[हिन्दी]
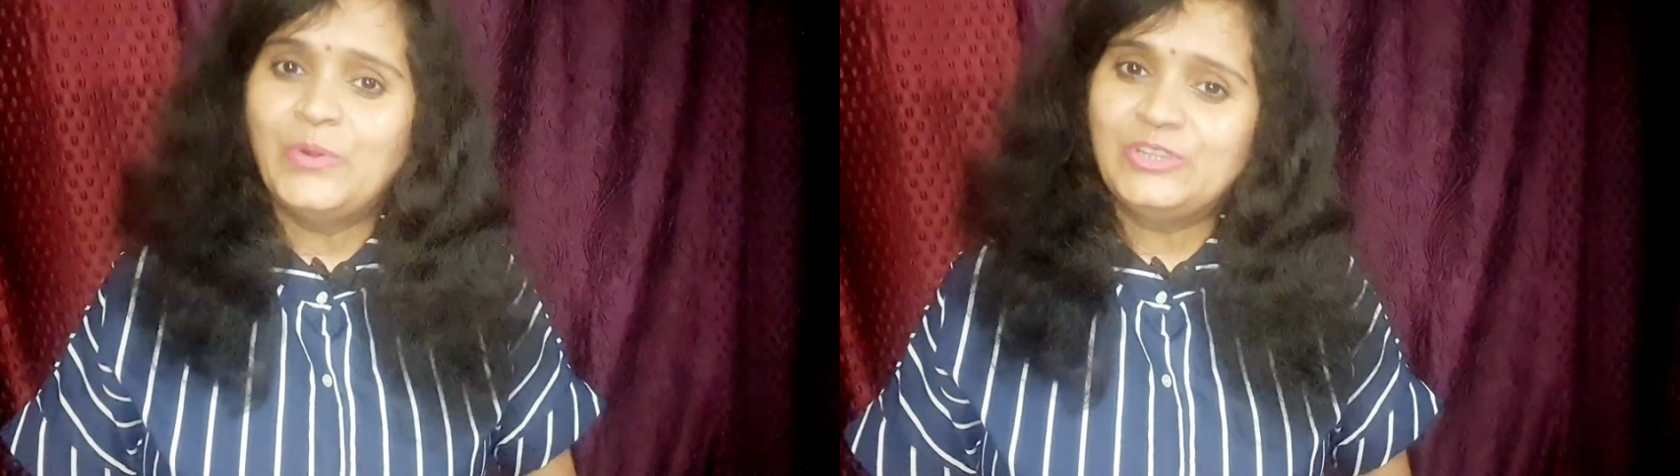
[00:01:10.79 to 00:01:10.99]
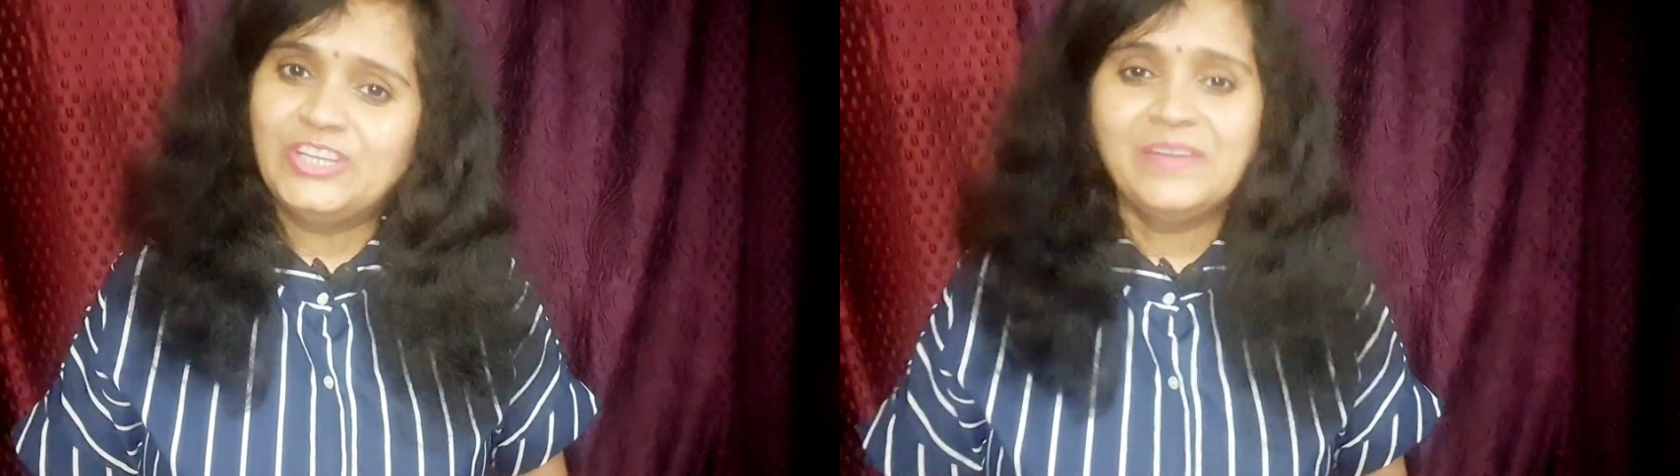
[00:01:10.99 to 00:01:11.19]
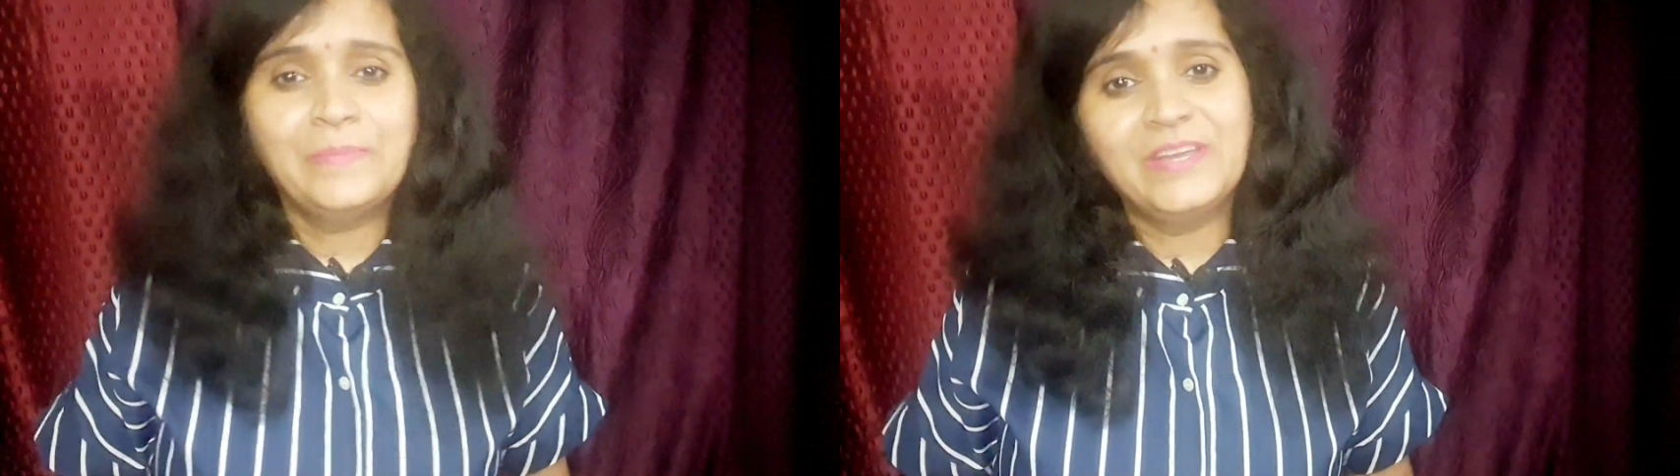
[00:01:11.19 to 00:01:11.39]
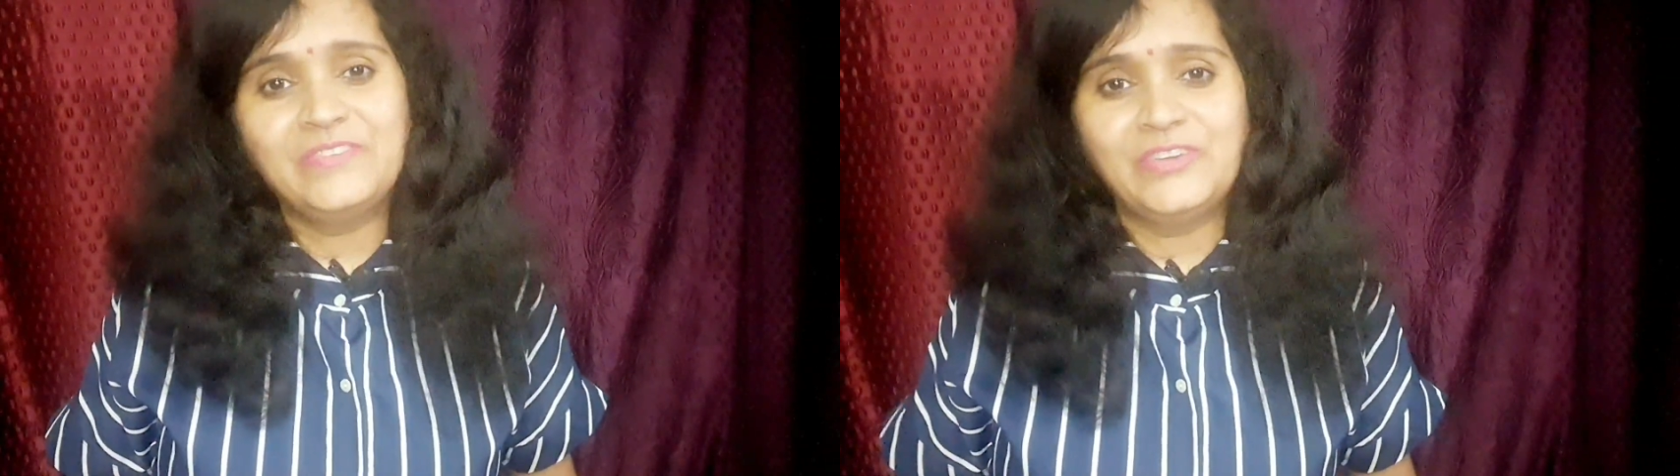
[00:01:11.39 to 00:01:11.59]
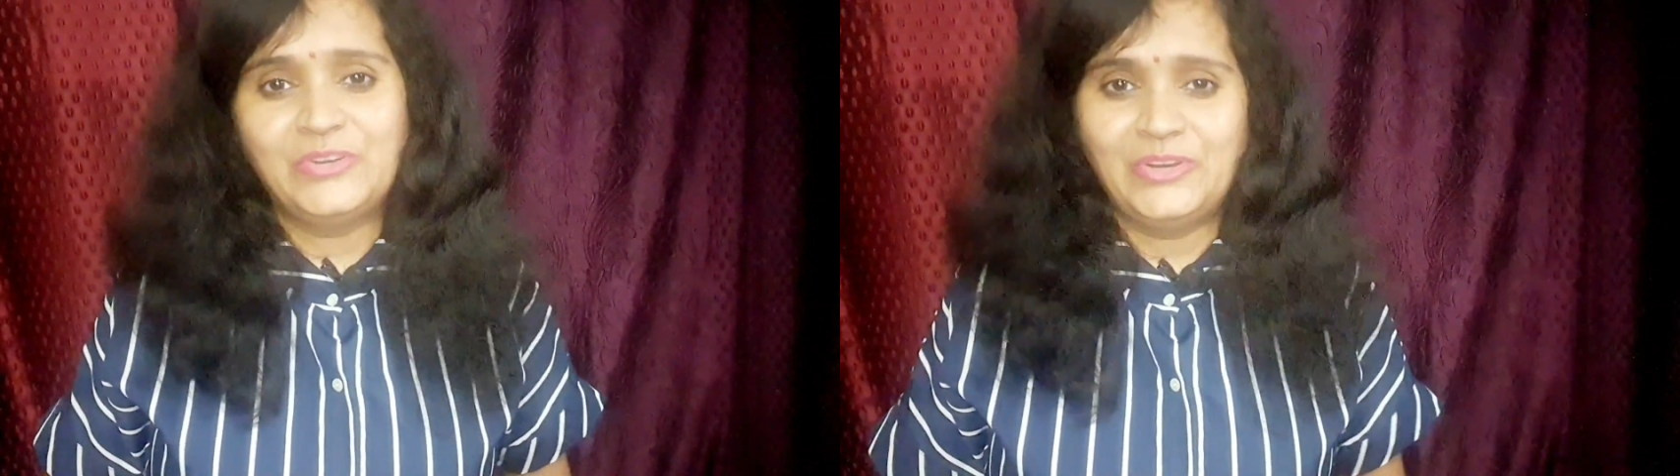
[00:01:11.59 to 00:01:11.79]
बहुत ही
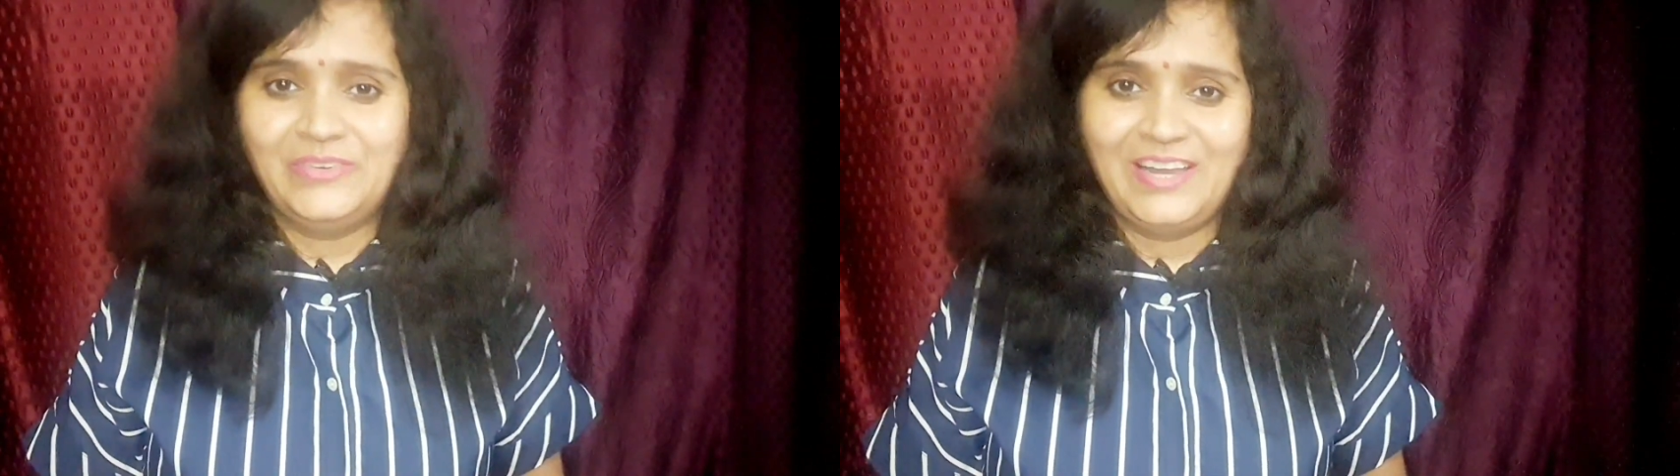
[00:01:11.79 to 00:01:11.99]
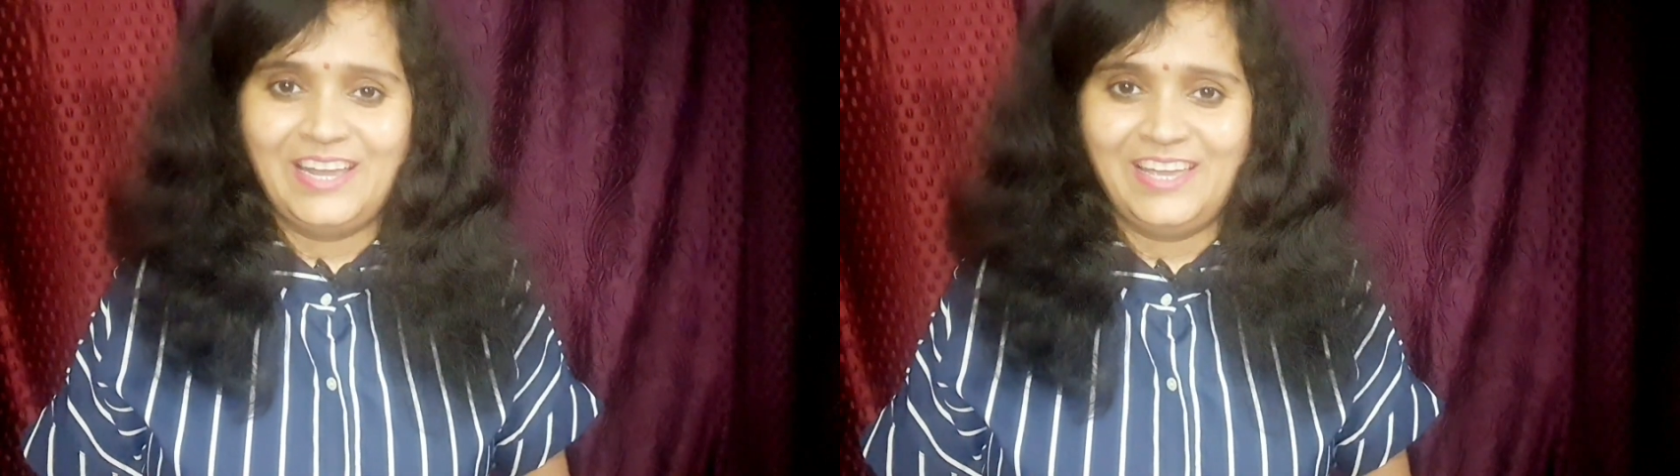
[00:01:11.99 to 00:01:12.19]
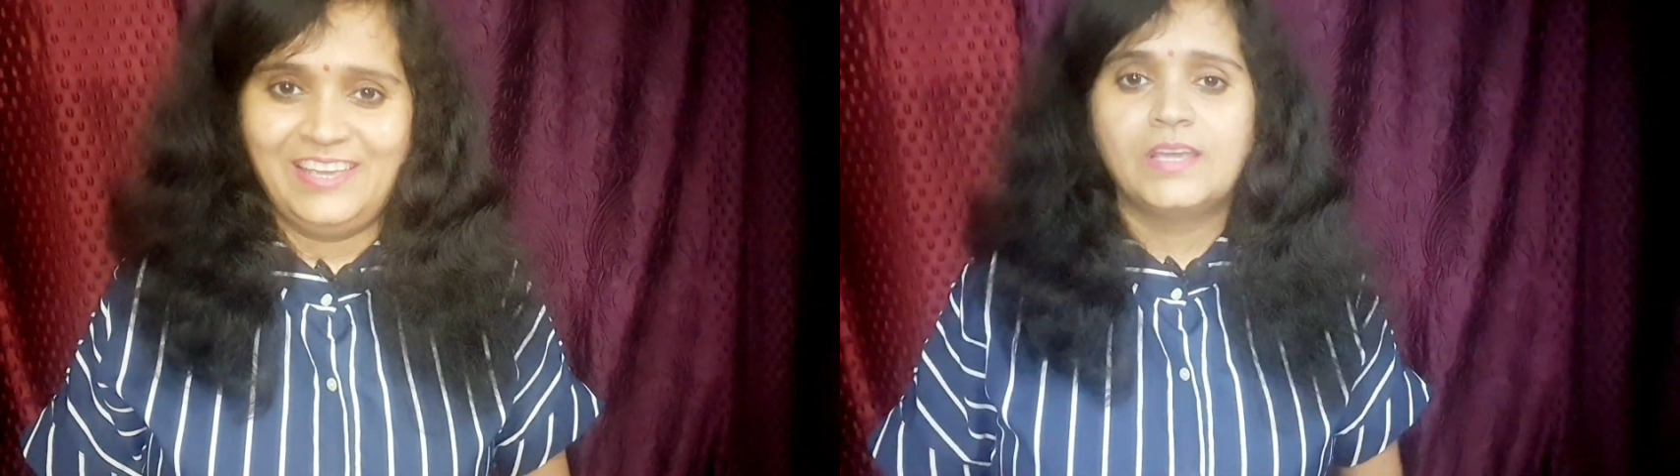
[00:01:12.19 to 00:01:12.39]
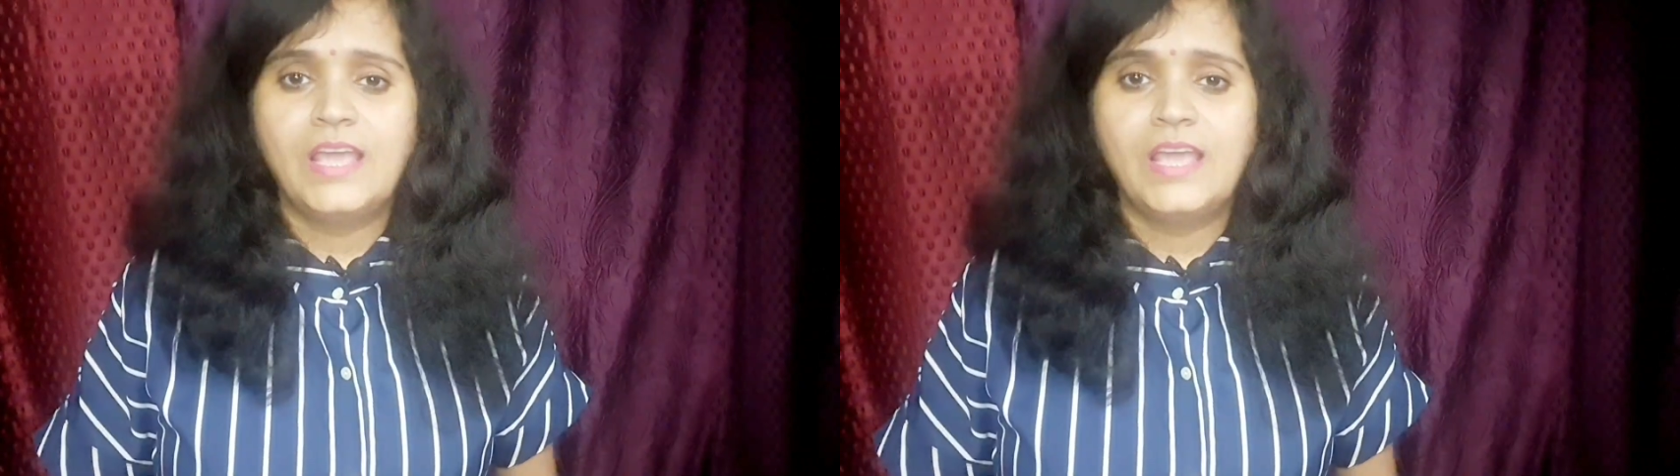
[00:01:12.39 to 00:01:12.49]
बेनिफिट होने वाला है